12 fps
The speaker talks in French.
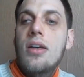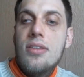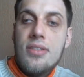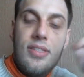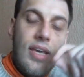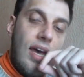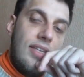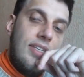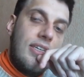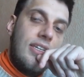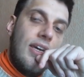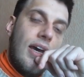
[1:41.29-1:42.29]
c'est
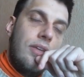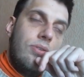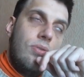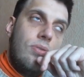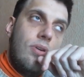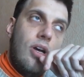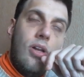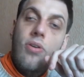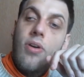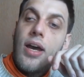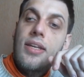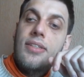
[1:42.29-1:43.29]
Adekiano,
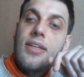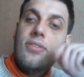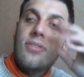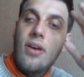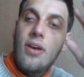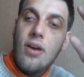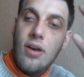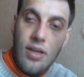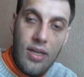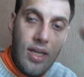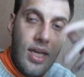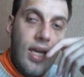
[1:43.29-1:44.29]
le réalisateur,
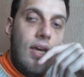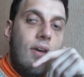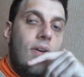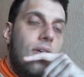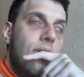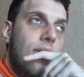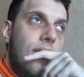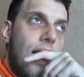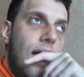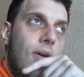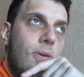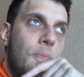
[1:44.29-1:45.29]
et euh, il y
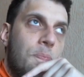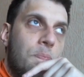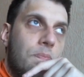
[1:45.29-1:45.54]
a euh,